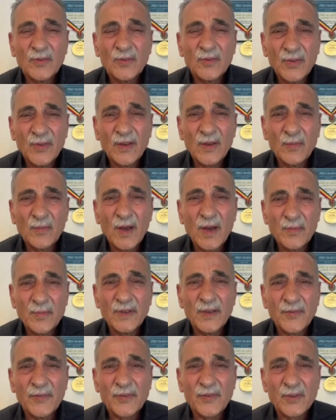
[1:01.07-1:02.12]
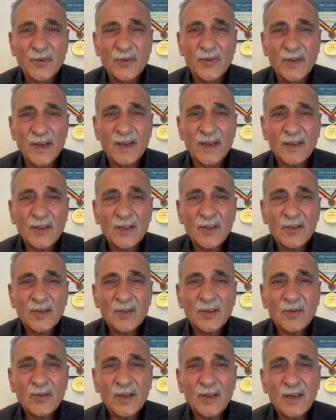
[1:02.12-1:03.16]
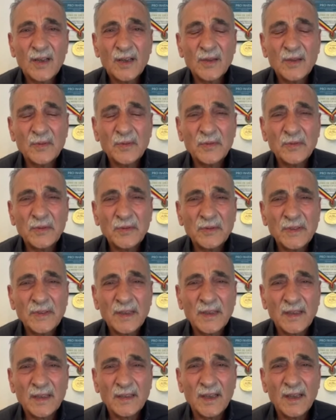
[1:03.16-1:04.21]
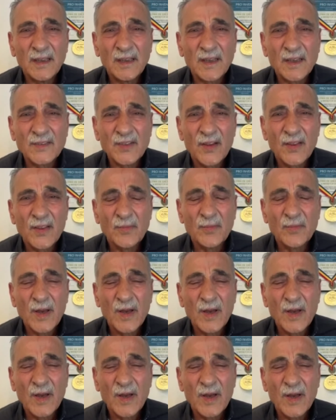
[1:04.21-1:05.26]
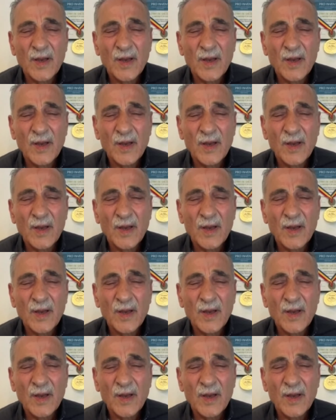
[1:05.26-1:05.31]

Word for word: في ضبابيه في الرؤيه وتتدرج الضبابيه